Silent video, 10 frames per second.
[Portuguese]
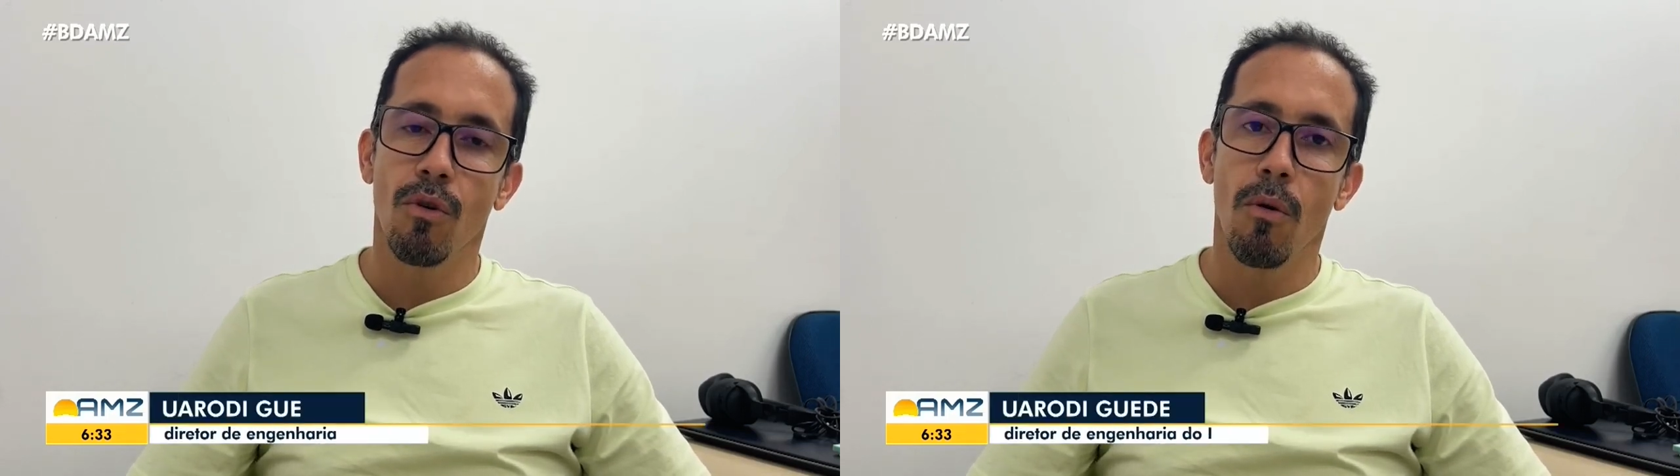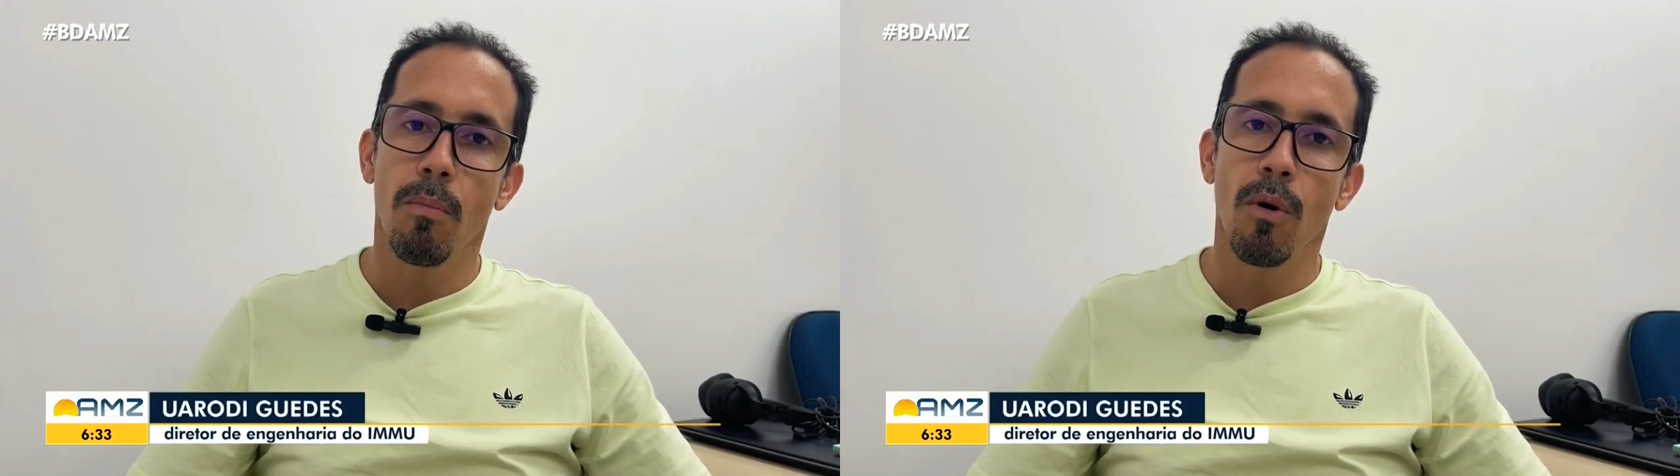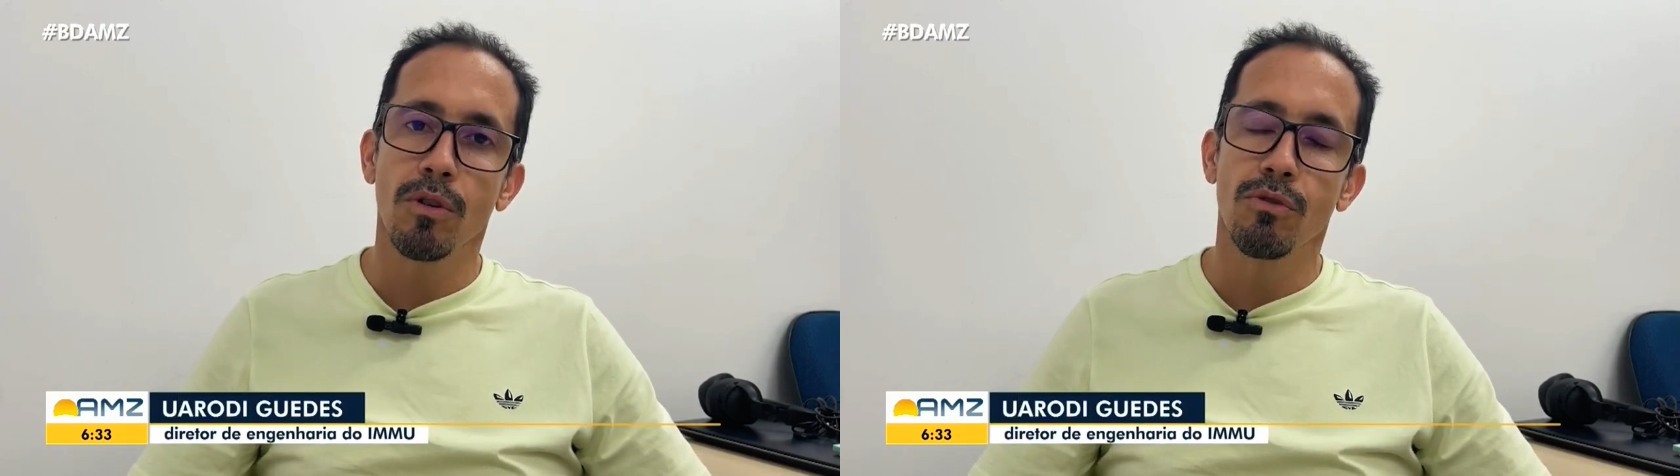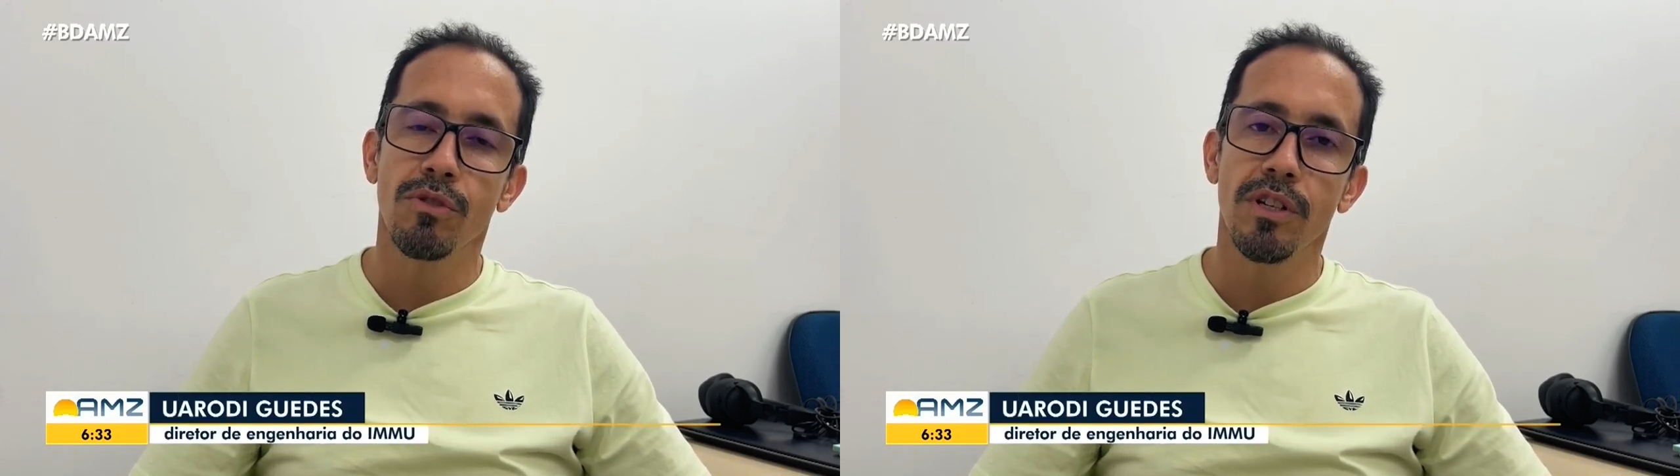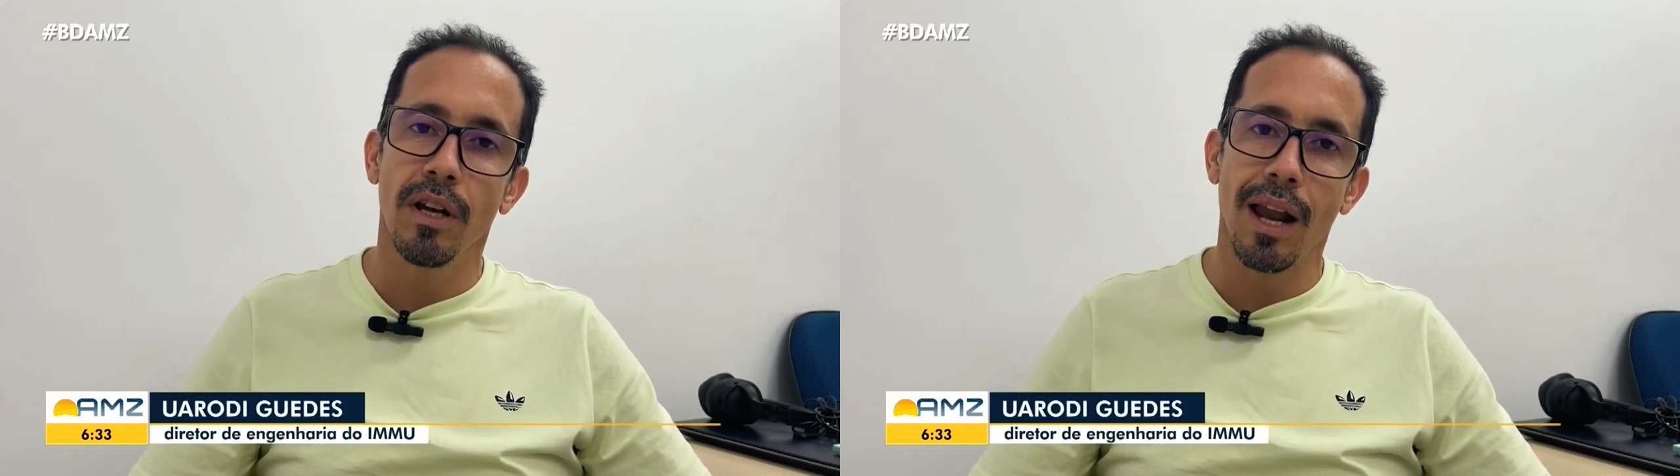
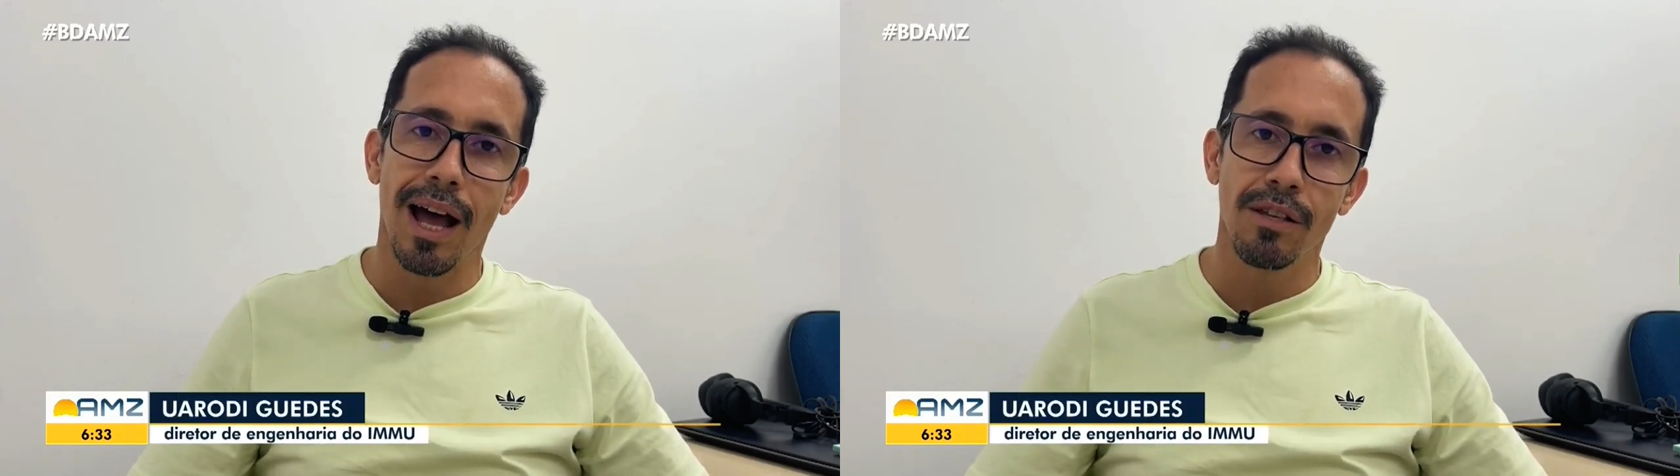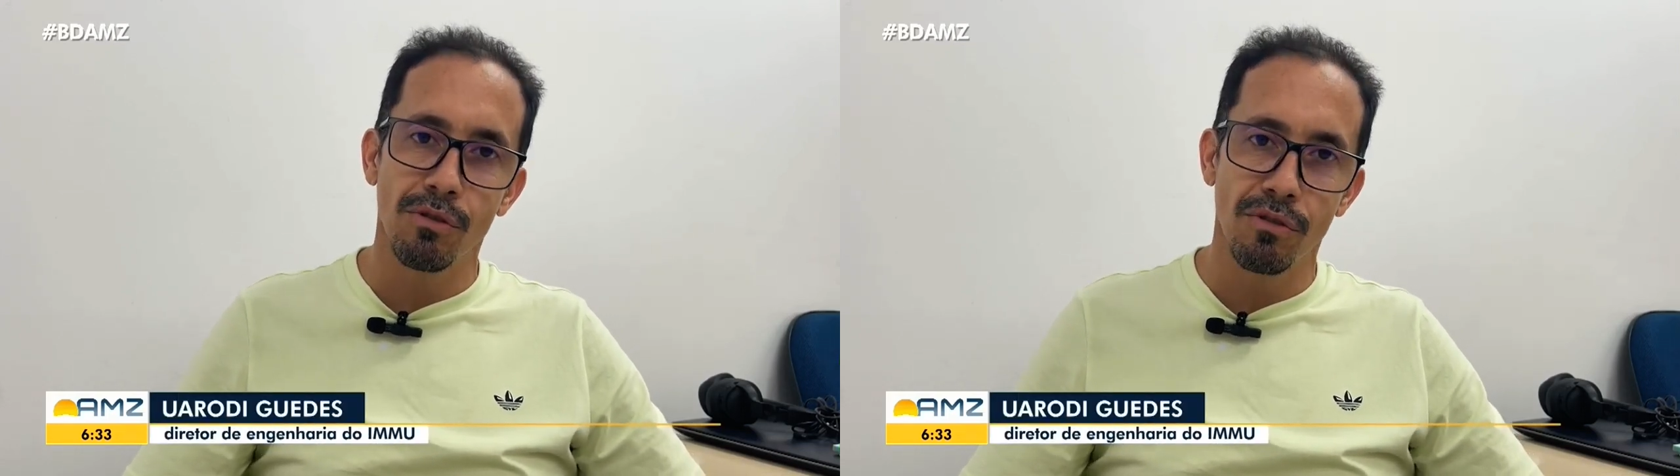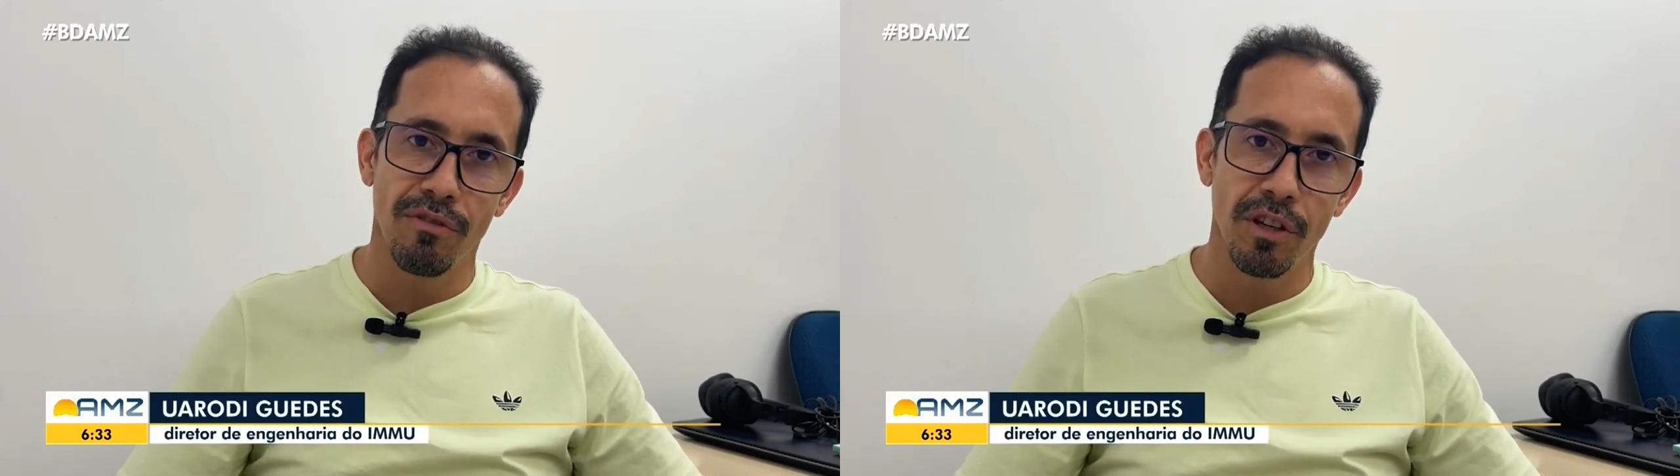compostos de laços